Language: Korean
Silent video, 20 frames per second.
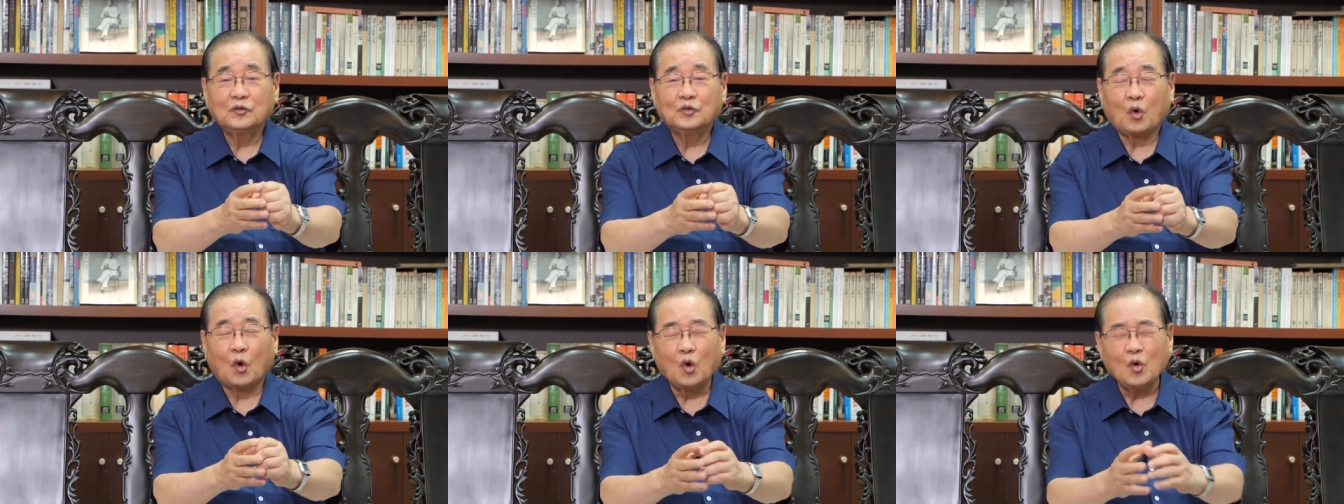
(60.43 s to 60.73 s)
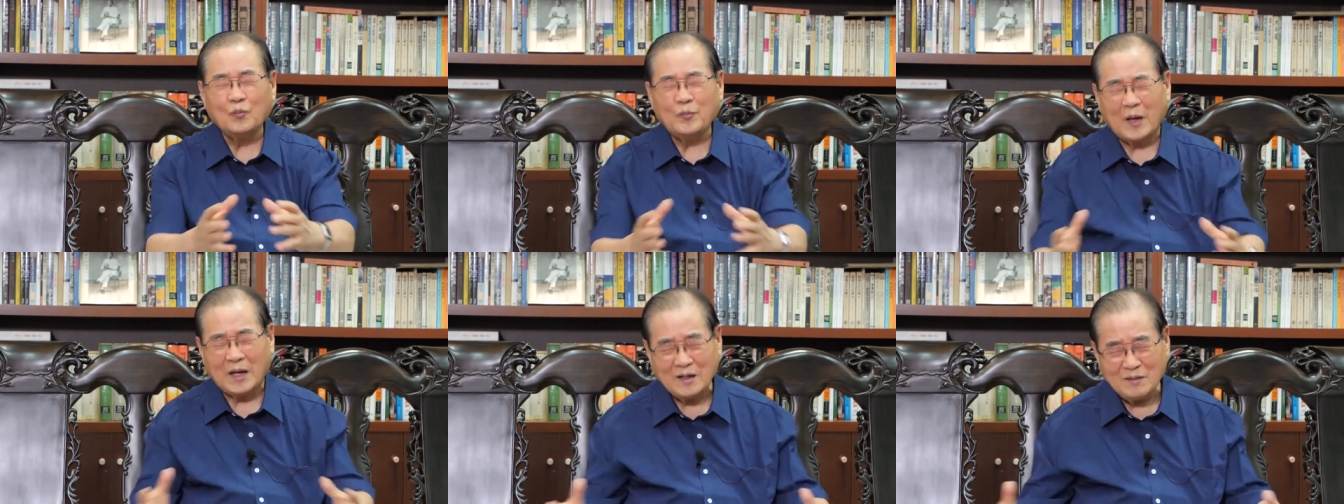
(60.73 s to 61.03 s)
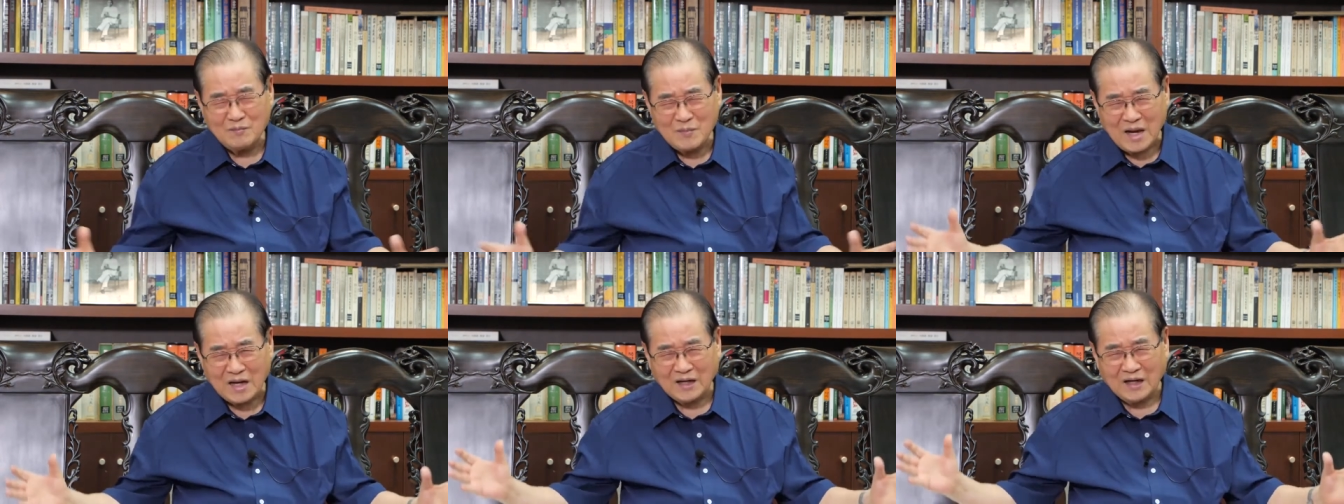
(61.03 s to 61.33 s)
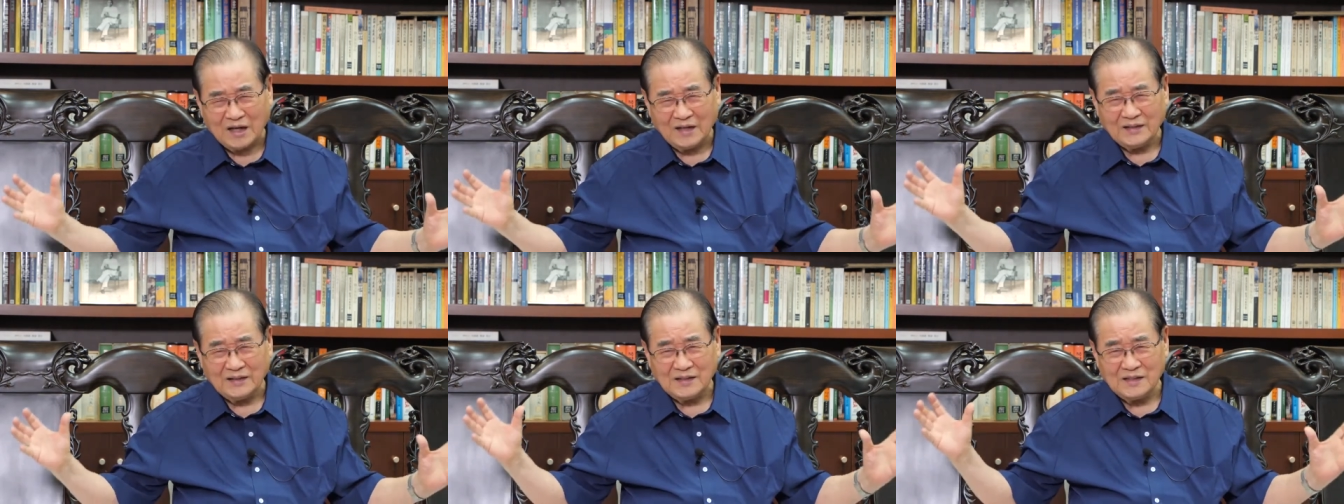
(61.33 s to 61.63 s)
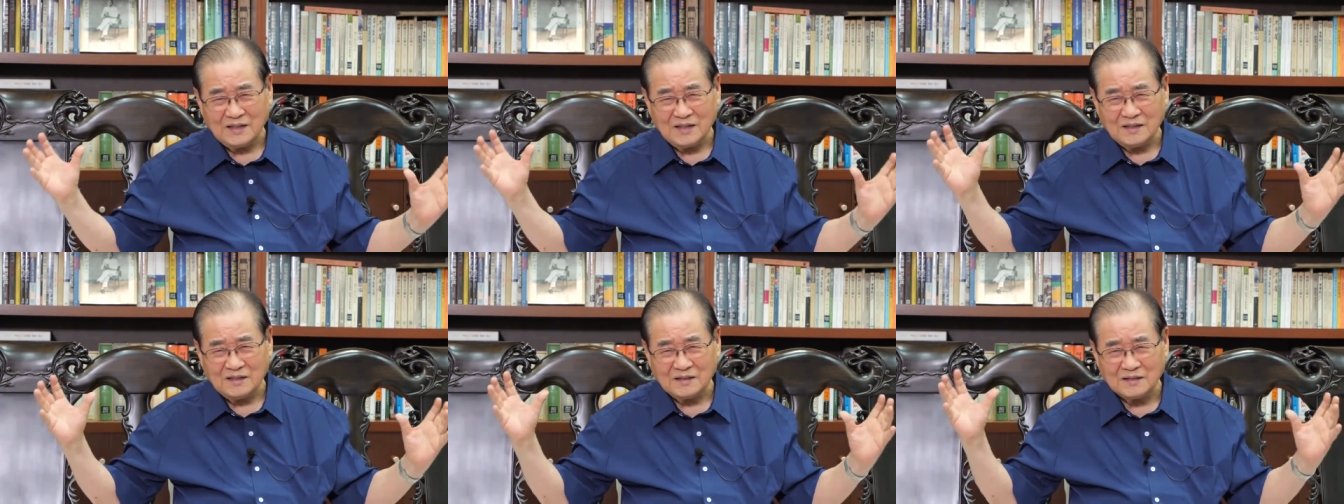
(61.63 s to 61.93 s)
돌팔매가
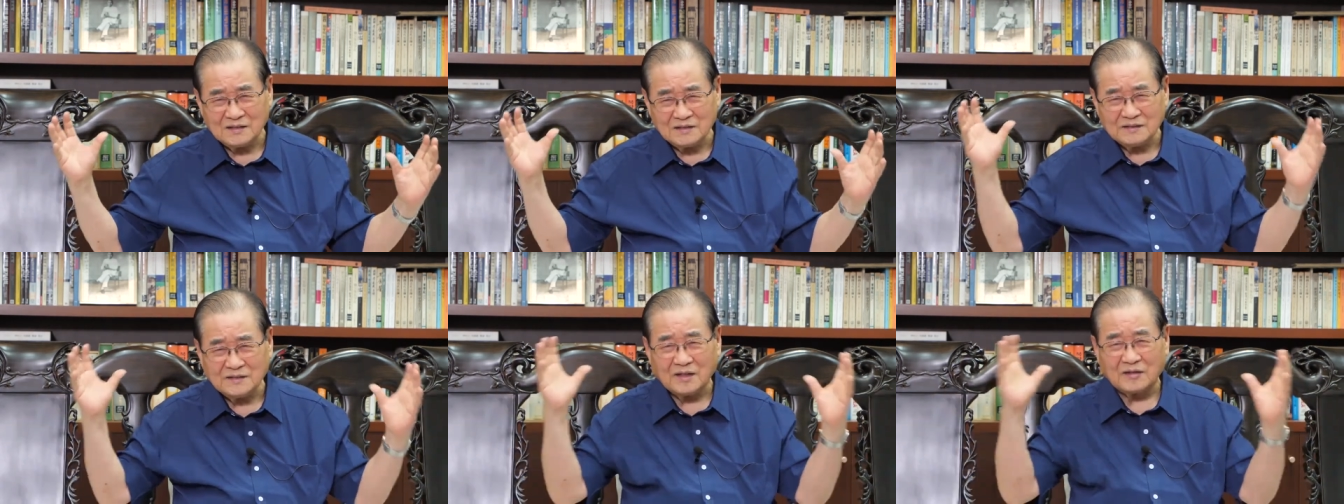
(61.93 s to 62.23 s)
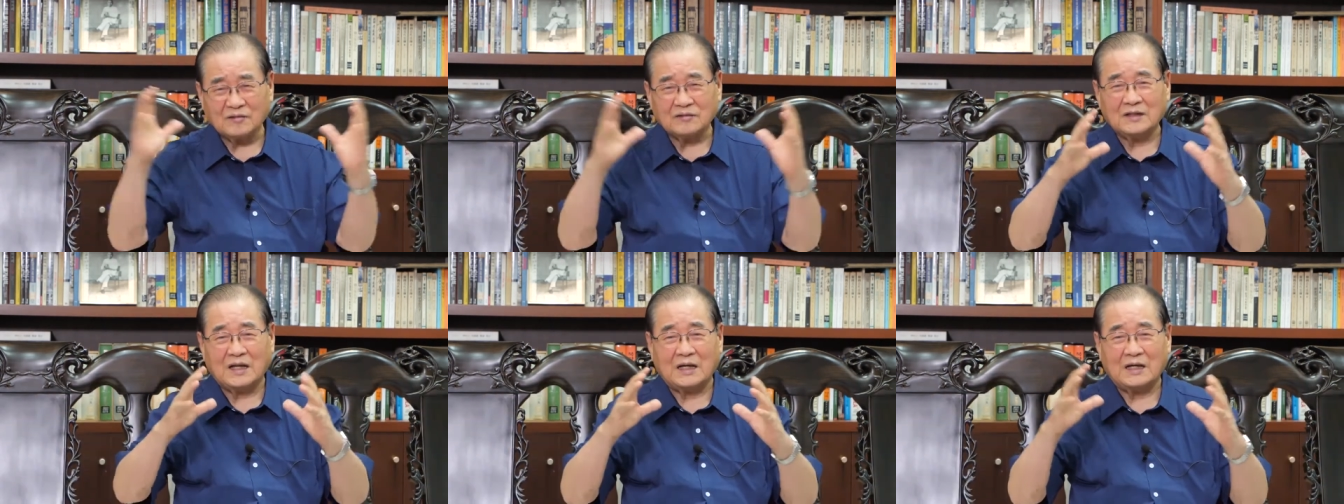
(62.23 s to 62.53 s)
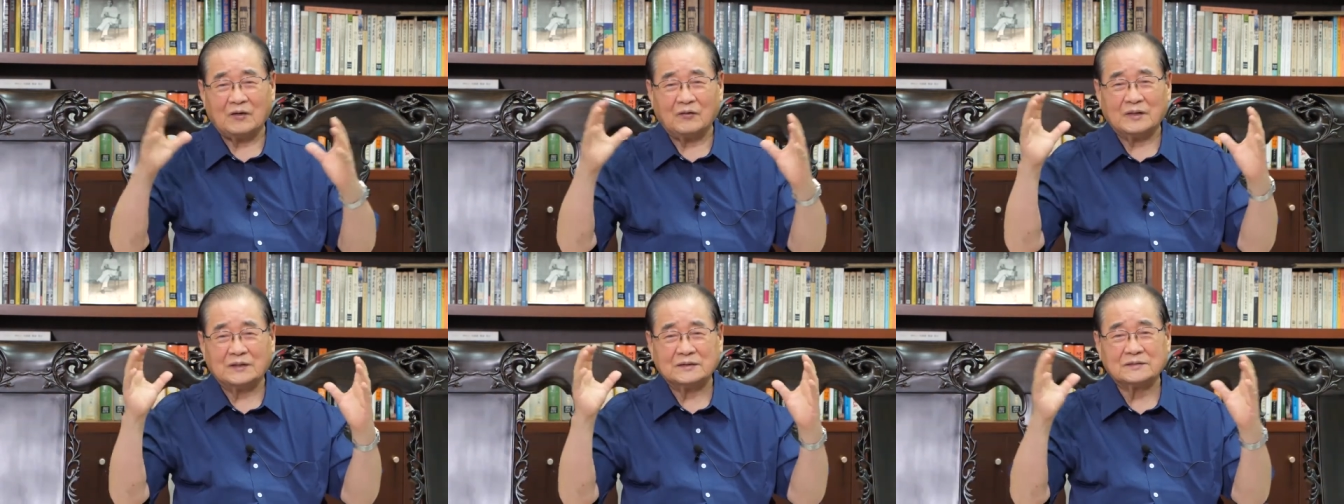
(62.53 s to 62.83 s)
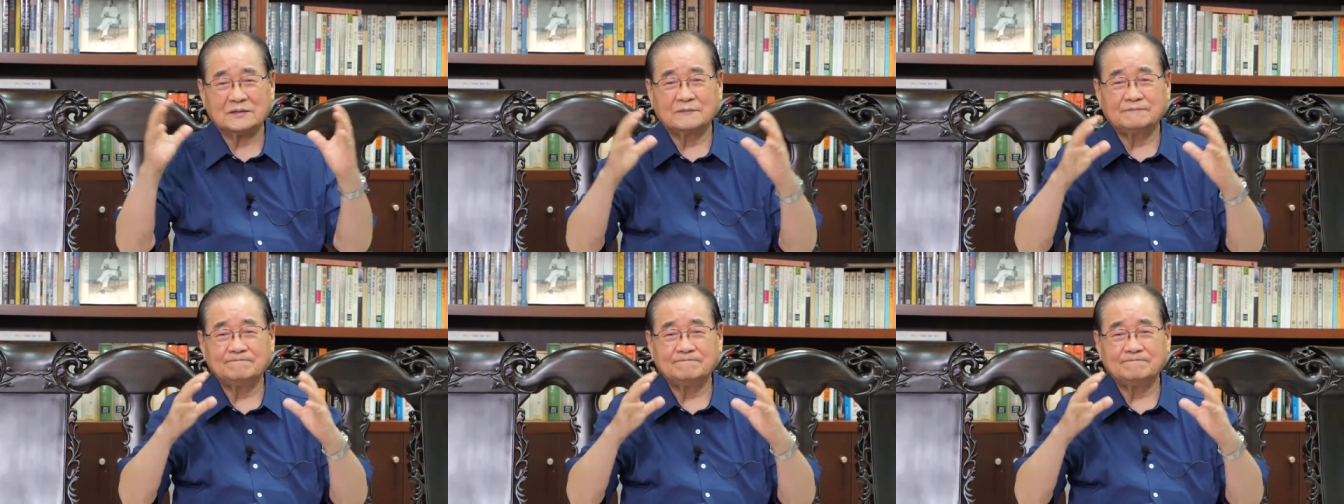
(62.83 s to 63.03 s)
있는 데는 날라왔어.